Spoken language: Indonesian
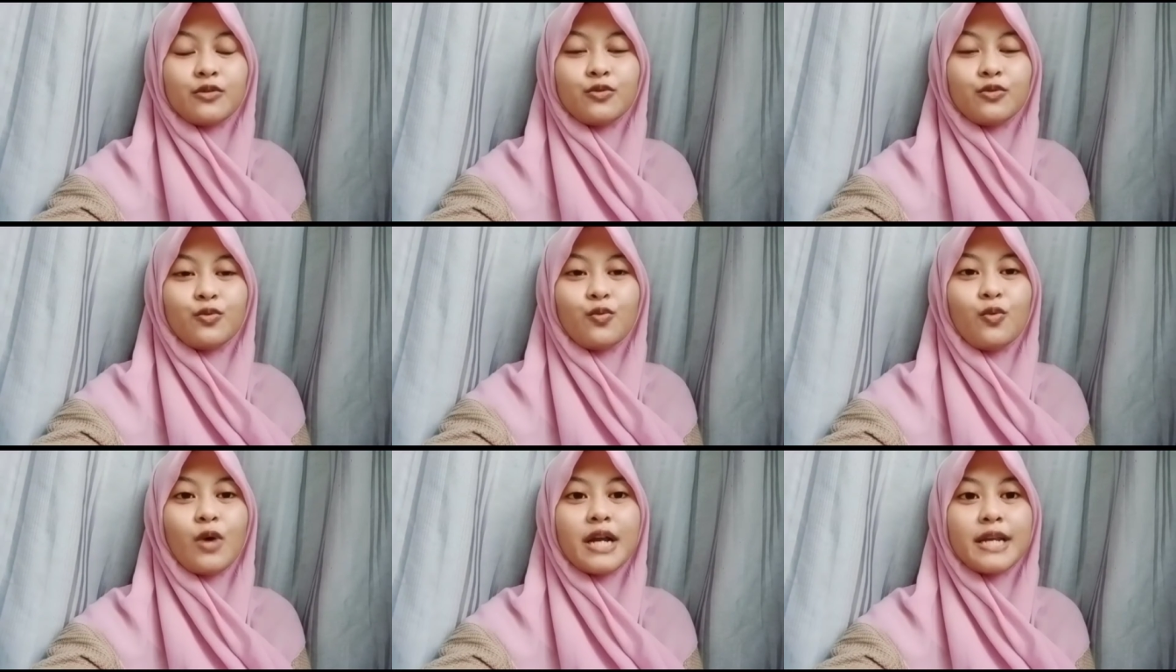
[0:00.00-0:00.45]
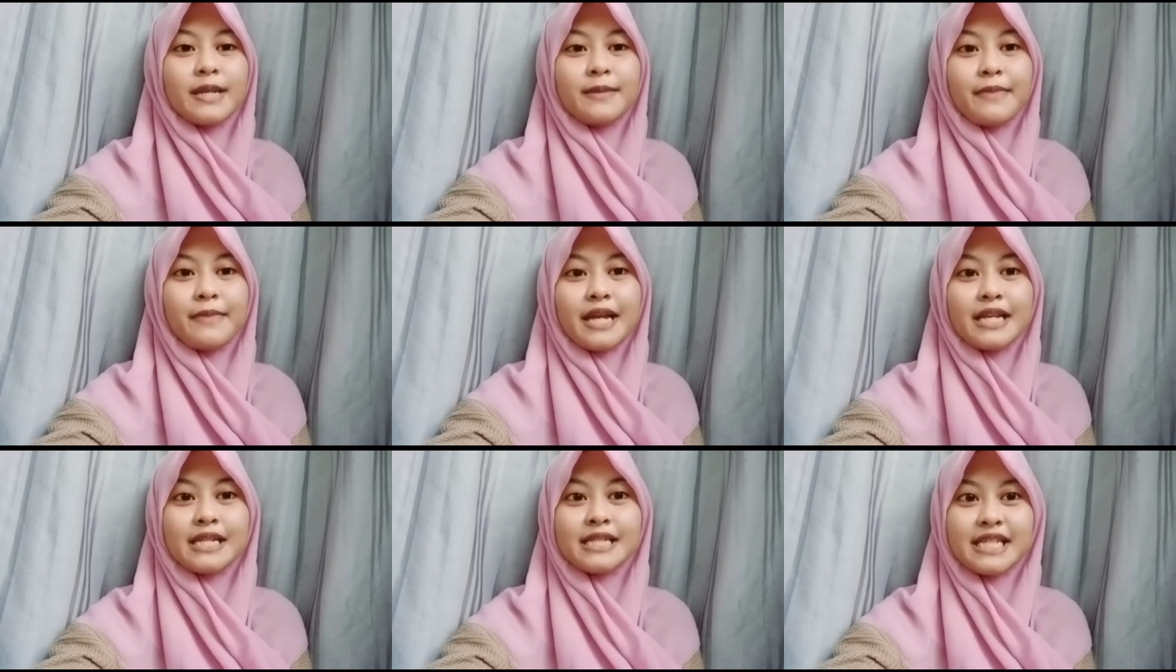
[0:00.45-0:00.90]
dua
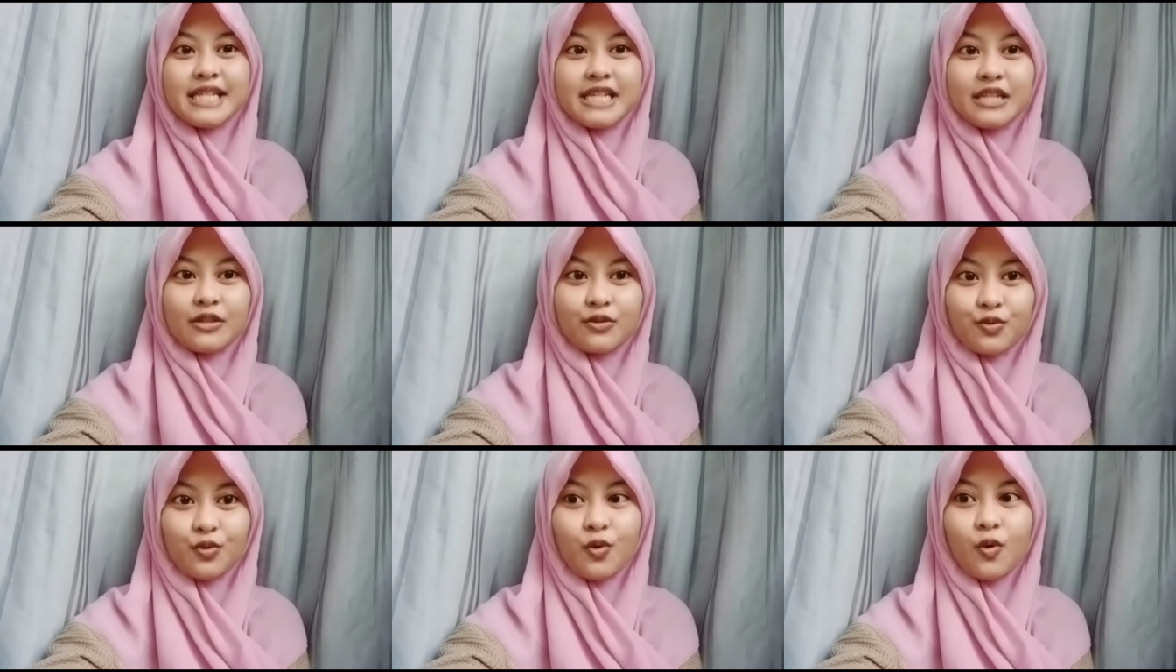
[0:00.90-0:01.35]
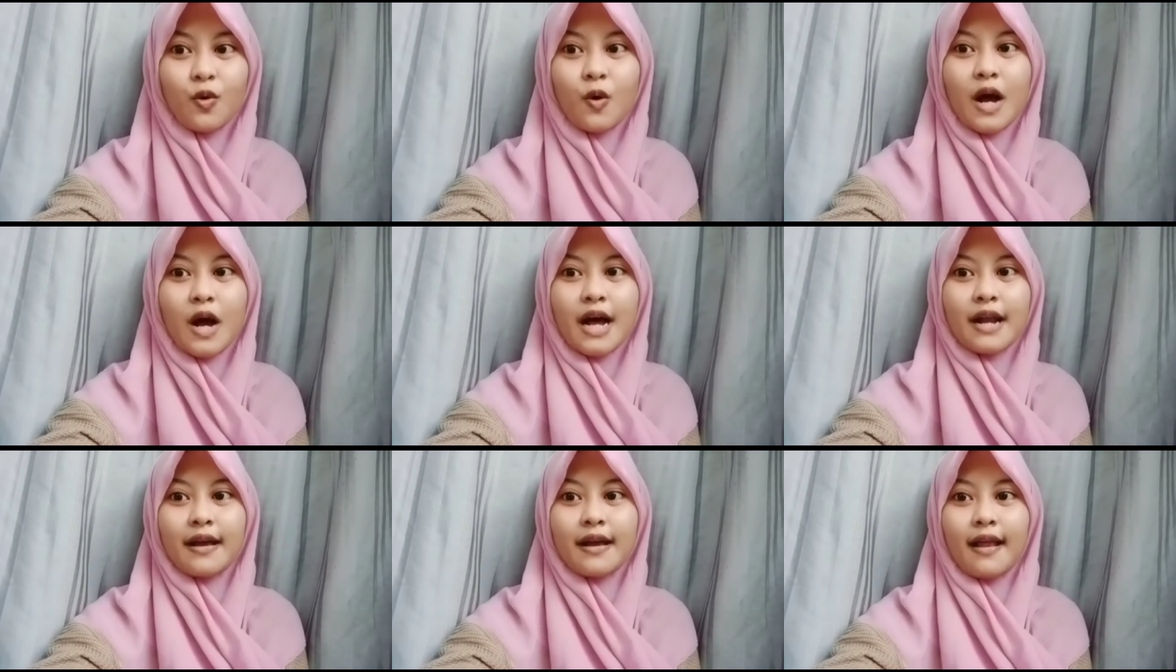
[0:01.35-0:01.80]
dimensi itu
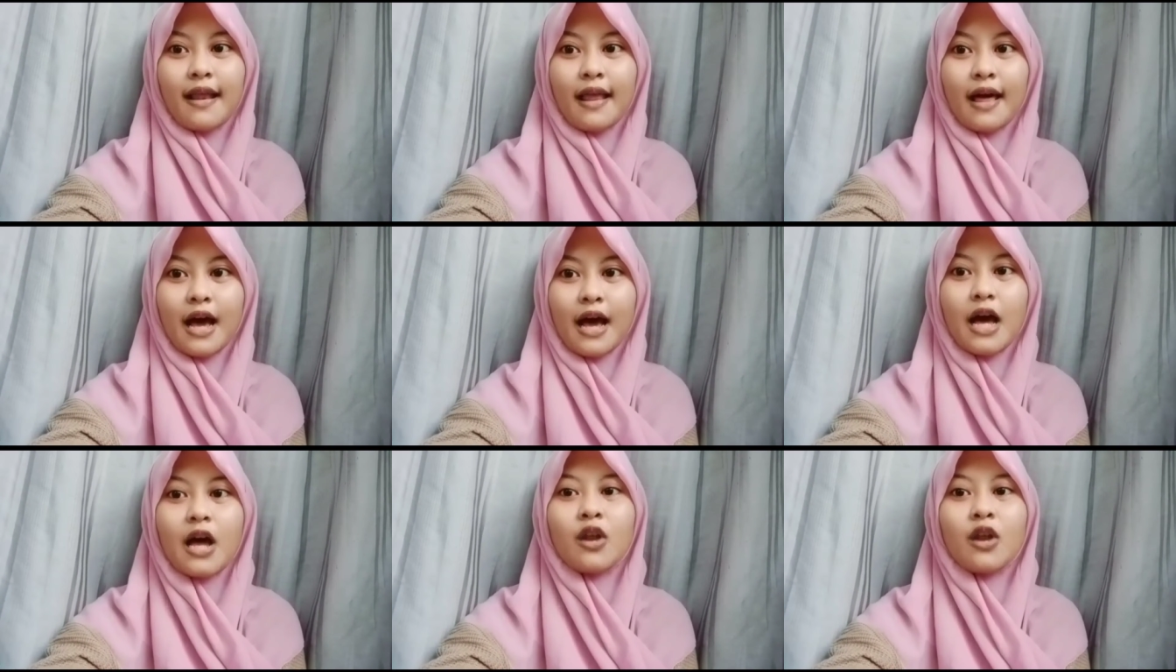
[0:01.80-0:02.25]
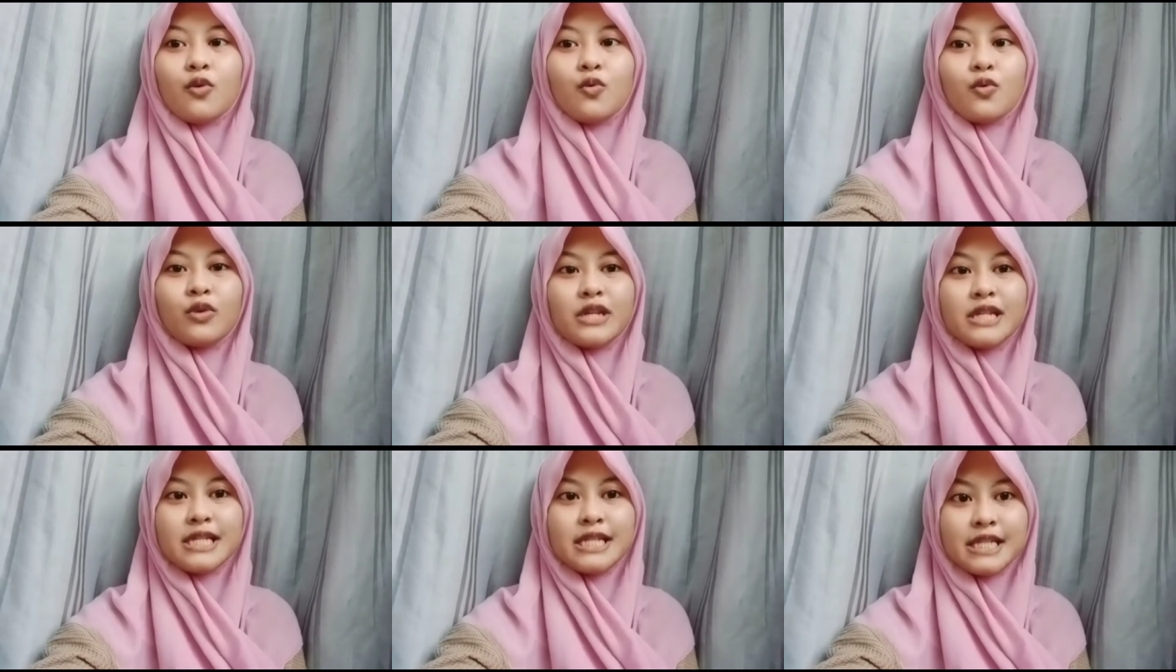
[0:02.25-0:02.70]
adalah
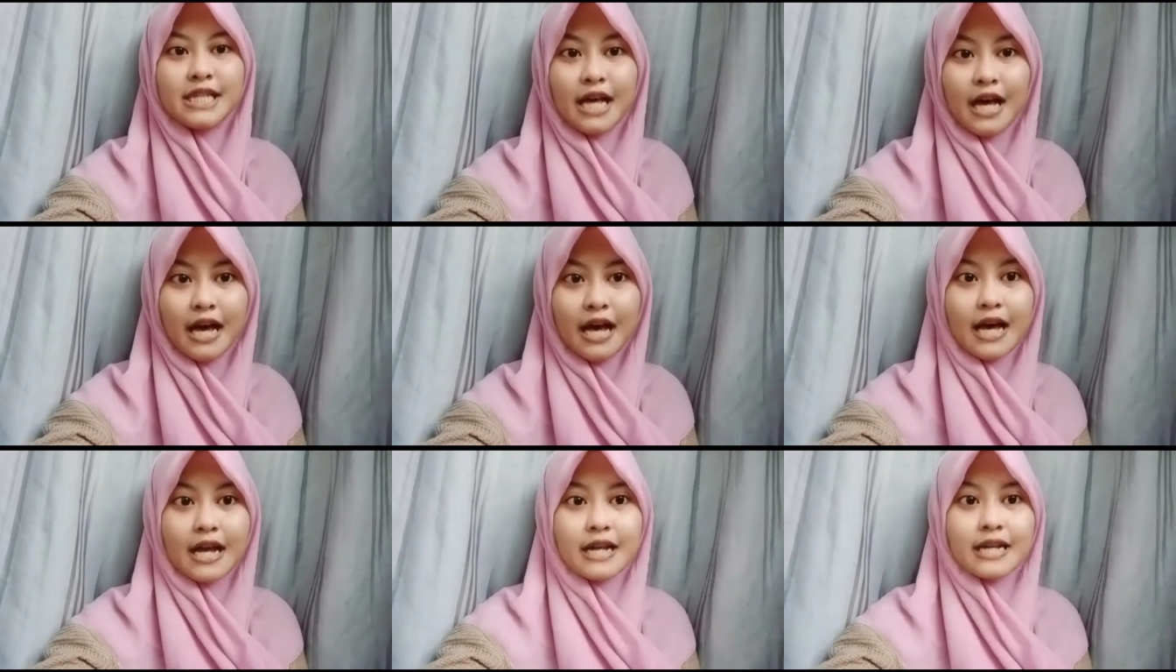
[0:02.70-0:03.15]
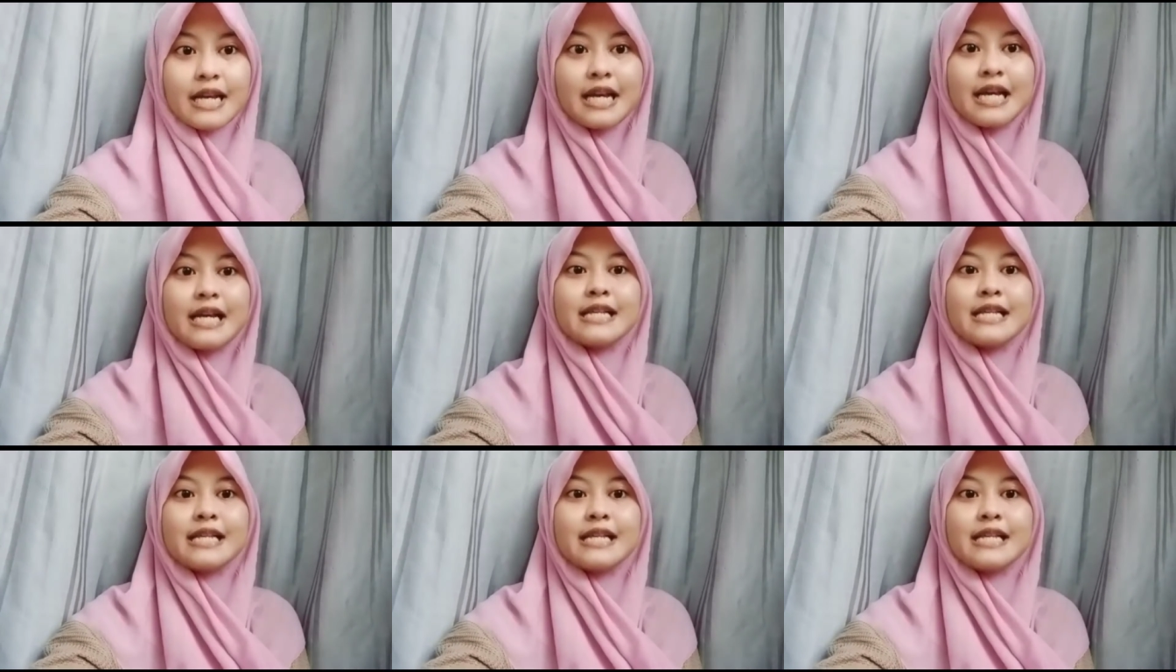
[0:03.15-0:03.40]
lukisan,